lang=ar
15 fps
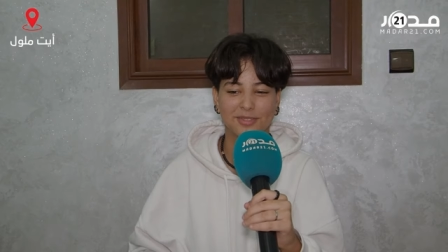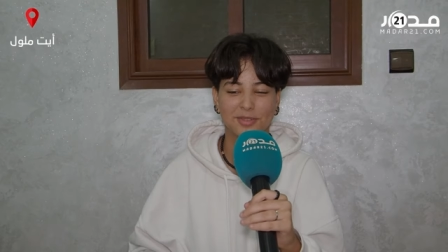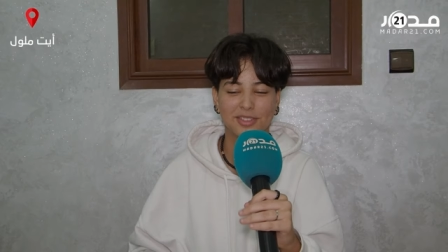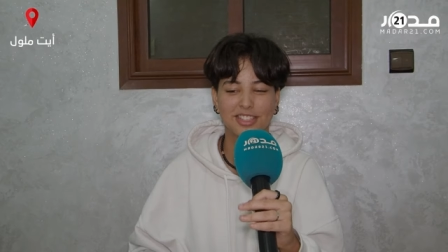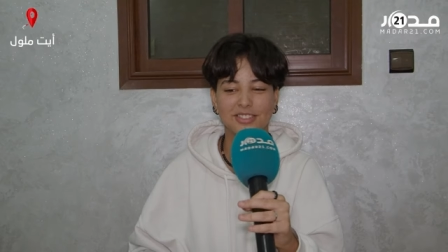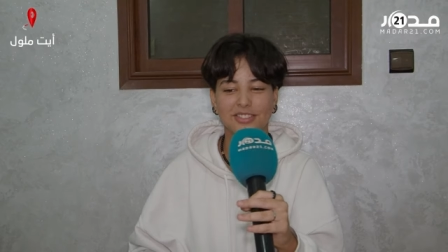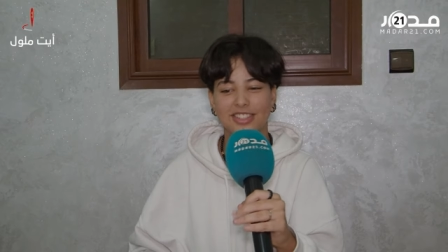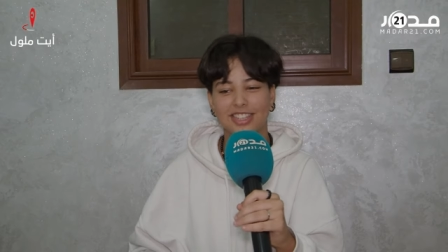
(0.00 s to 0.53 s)

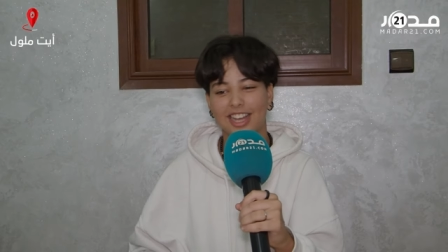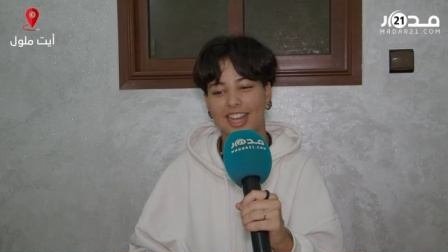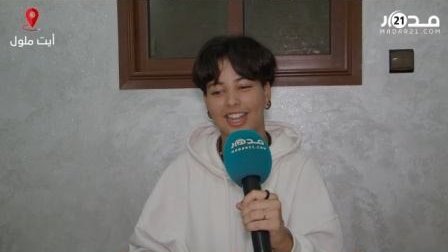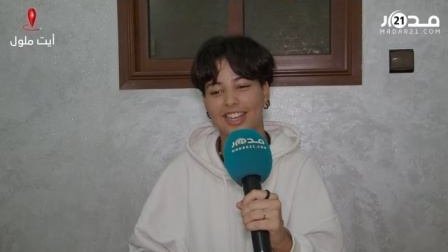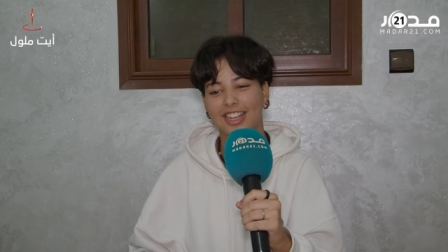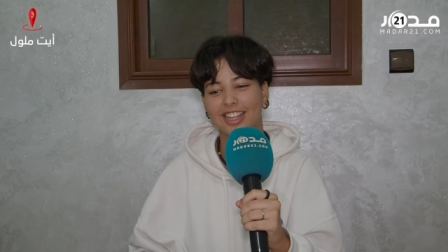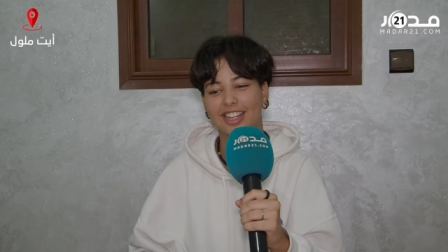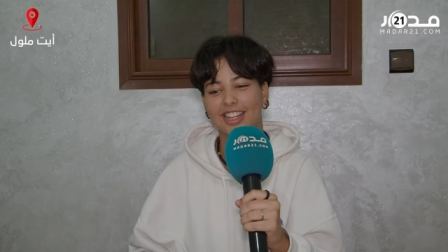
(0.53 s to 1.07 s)
بزاف
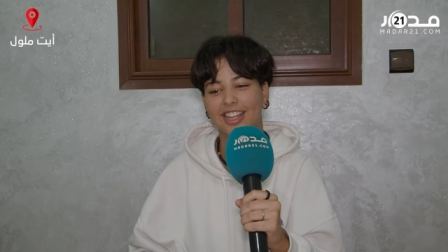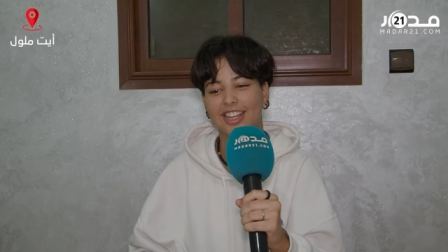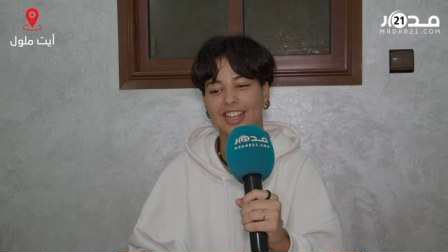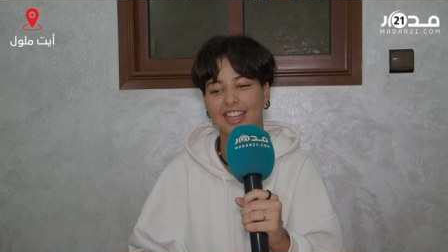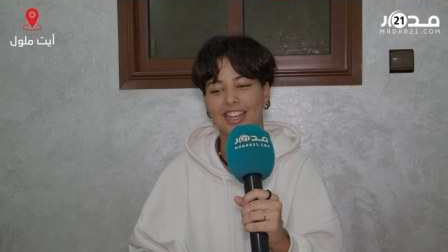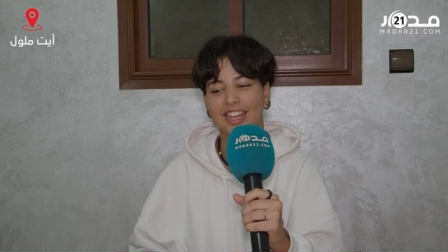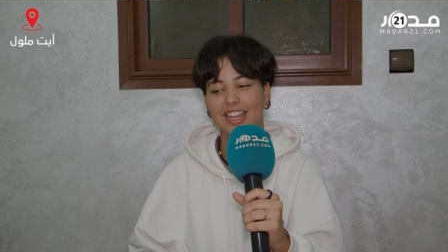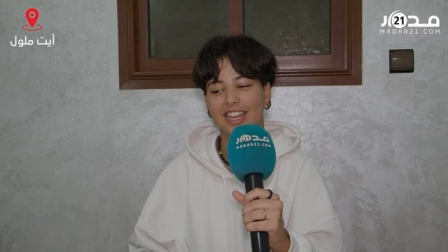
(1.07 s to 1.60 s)
تعاليق
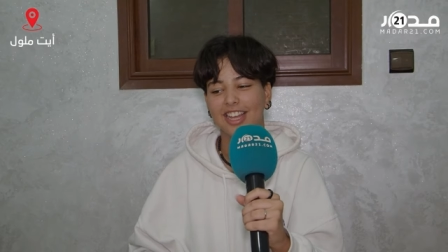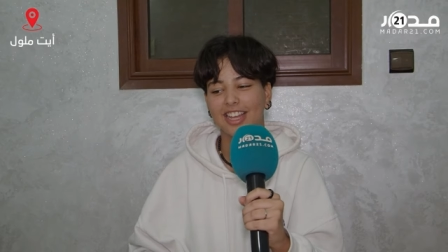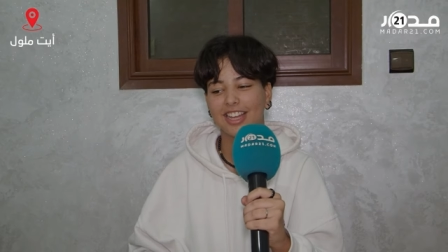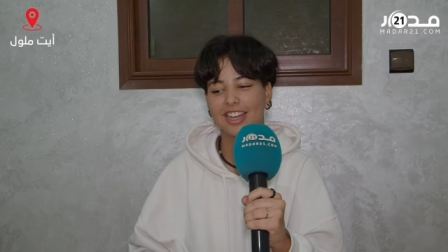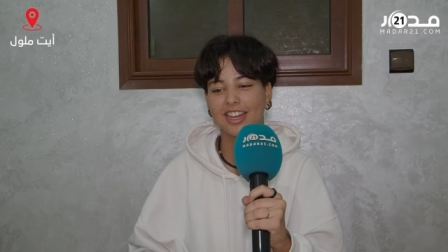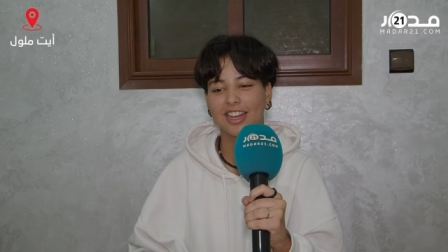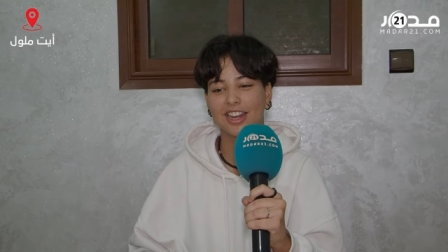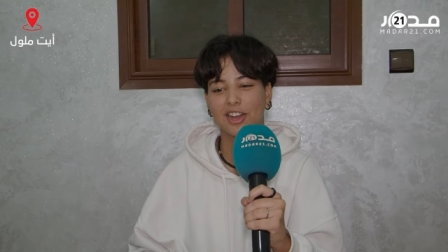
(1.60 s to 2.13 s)
كي
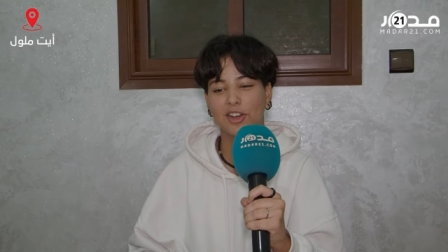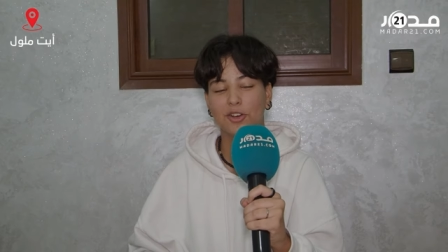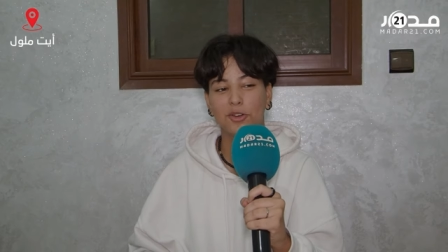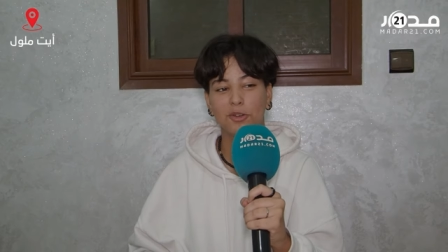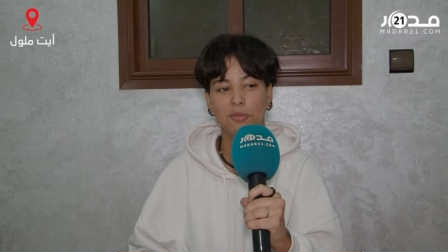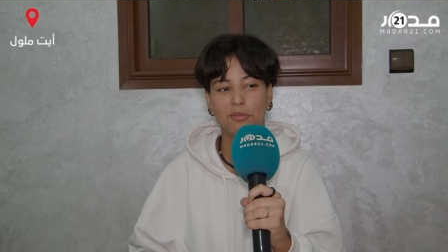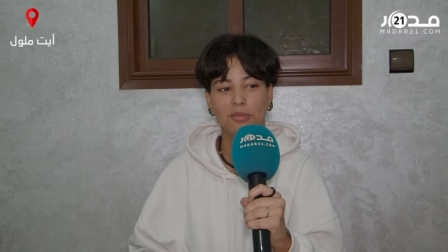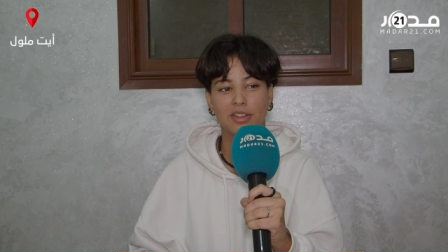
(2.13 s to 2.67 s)

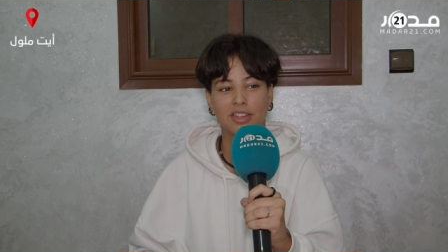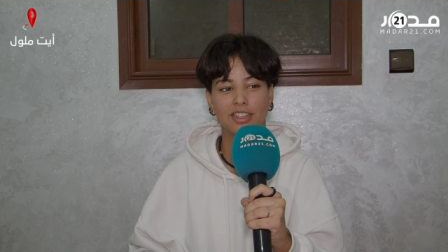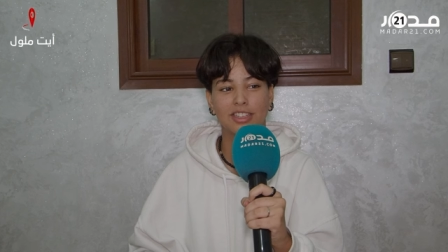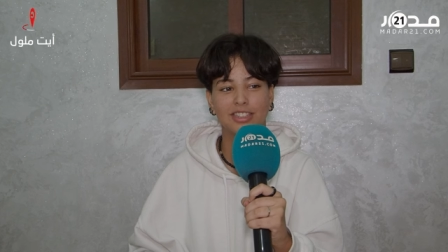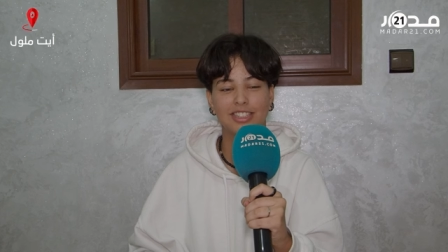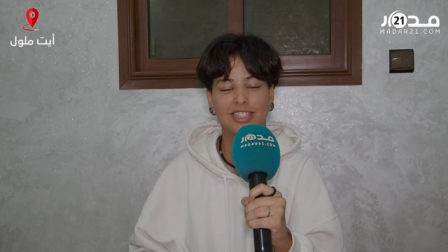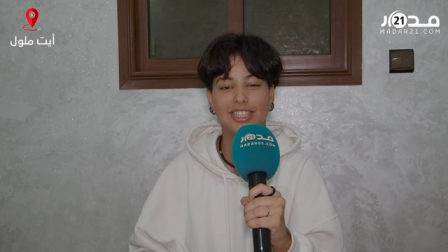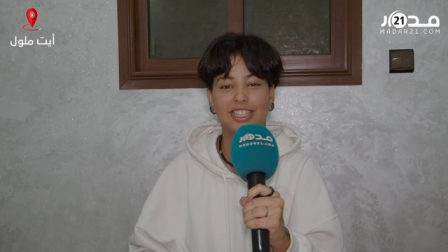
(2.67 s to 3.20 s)
كنقراهم
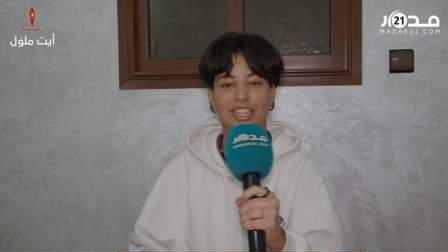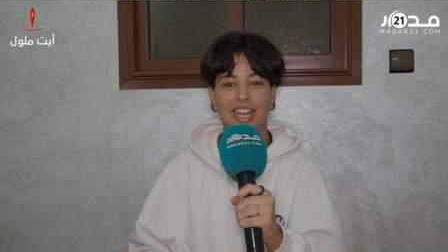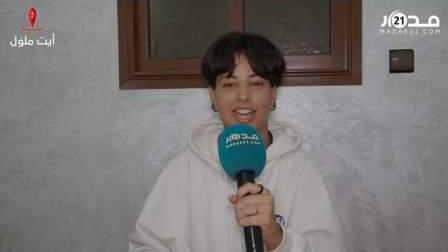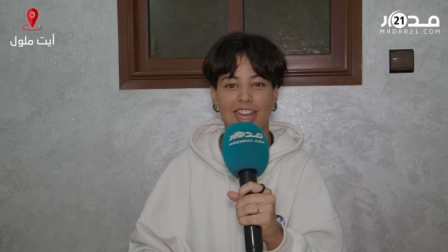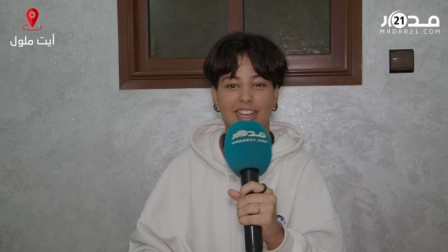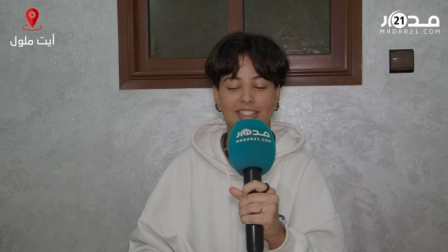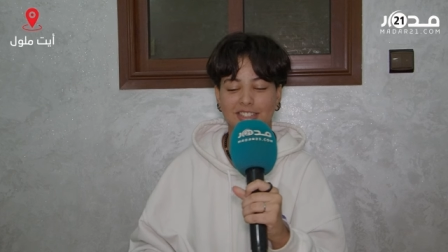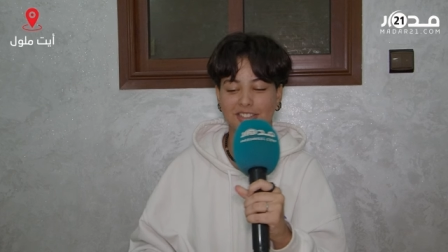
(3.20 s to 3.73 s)

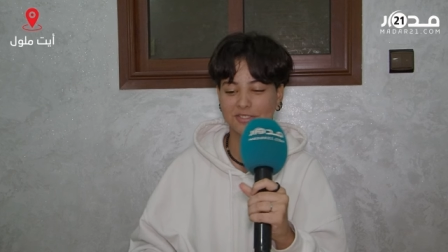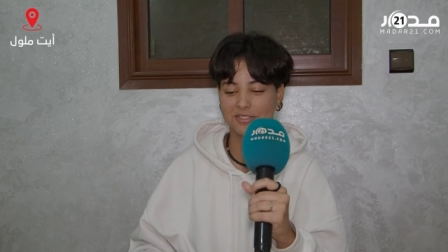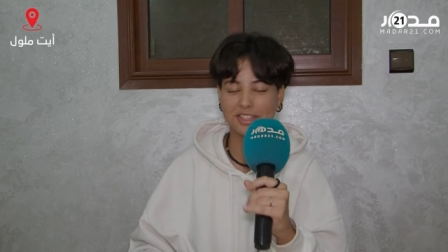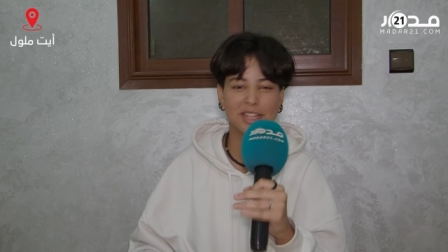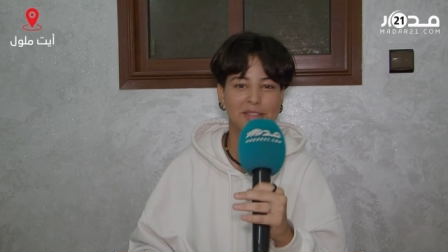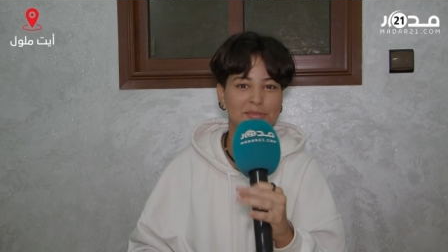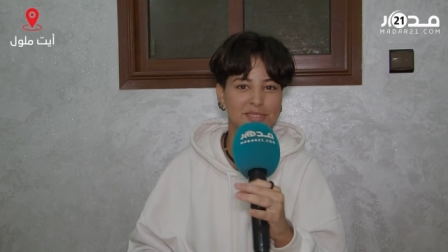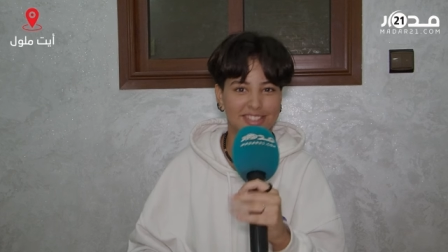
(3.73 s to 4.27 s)
التشجيعات آه،
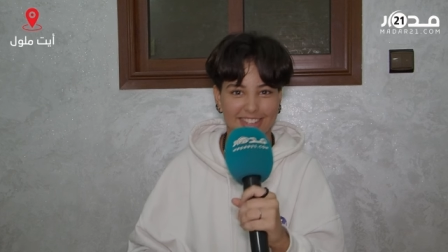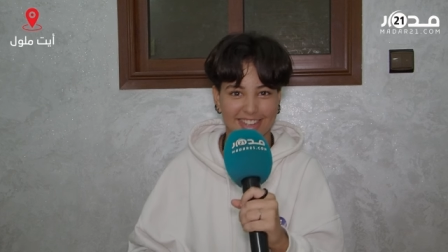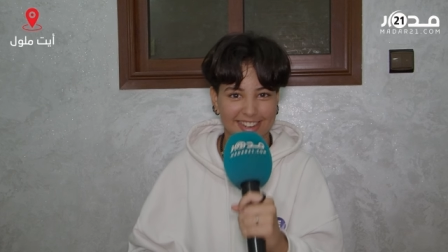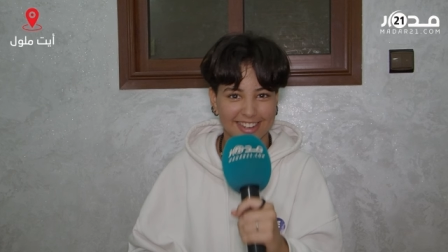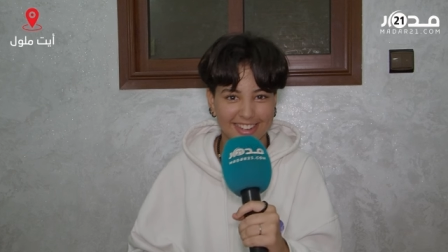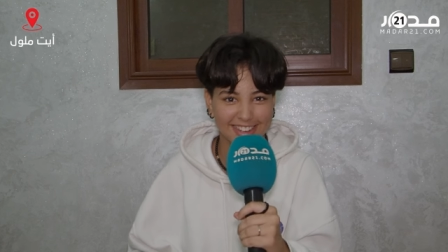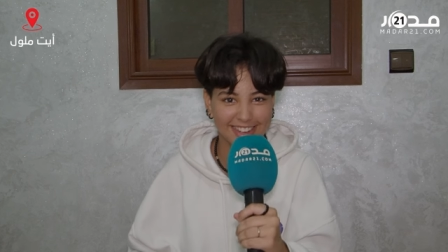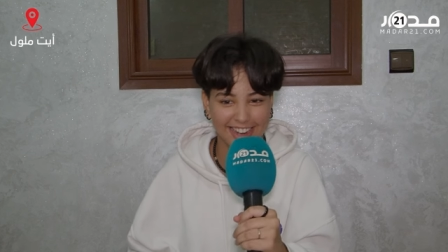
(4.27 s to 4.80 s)
فاطمه
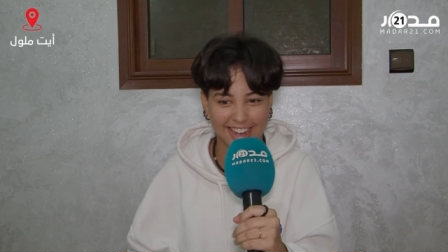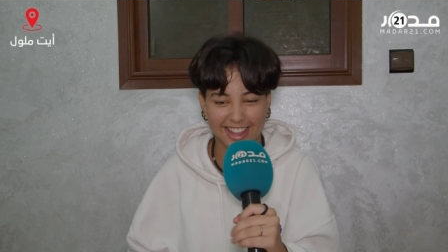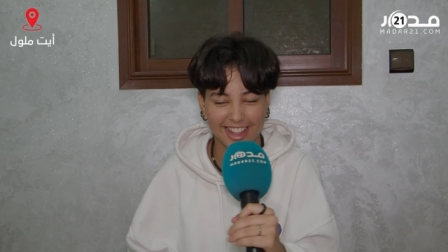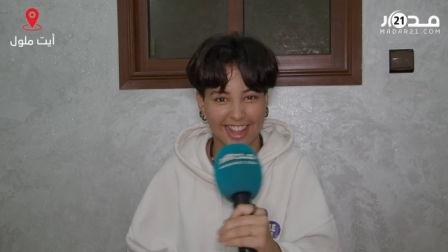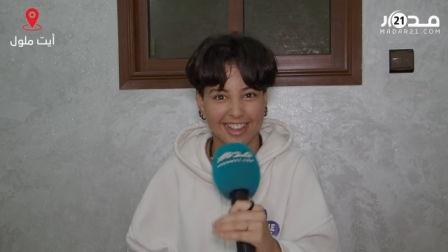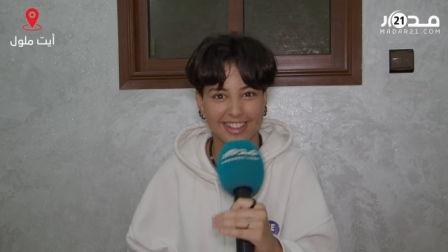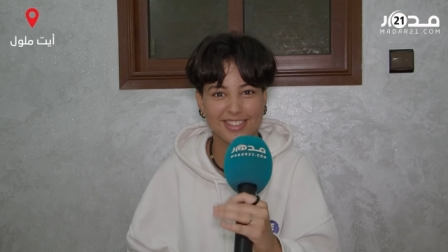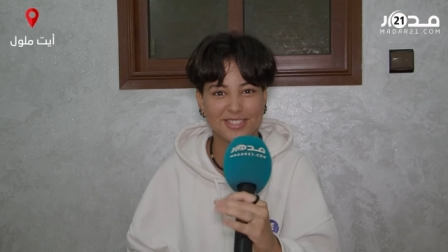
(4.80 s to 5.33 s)
الزهراء راك
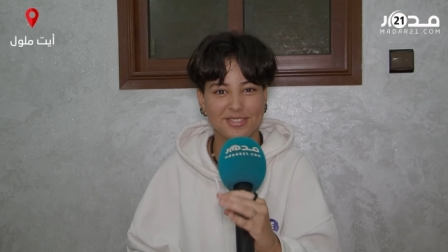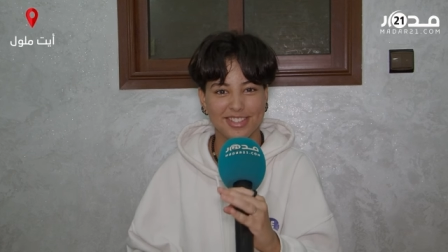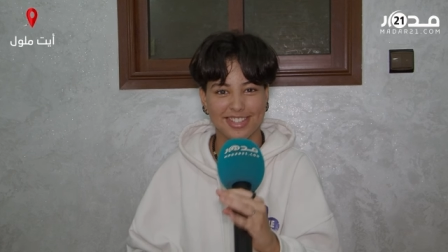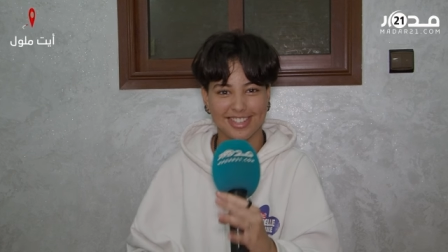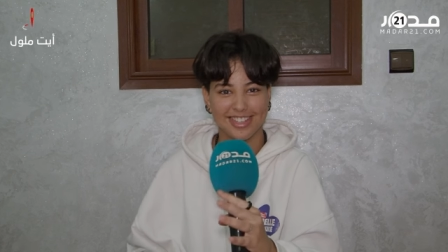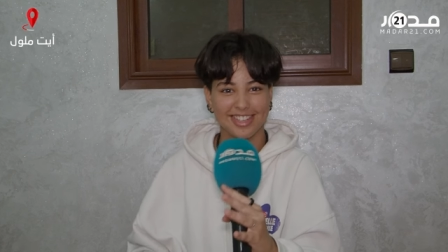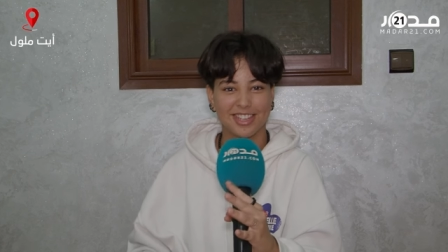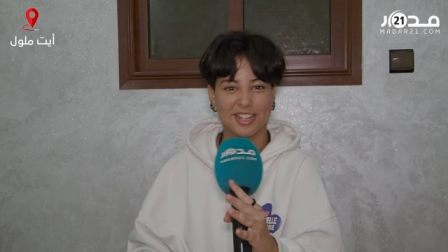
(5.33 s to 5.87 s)
غاده مزيان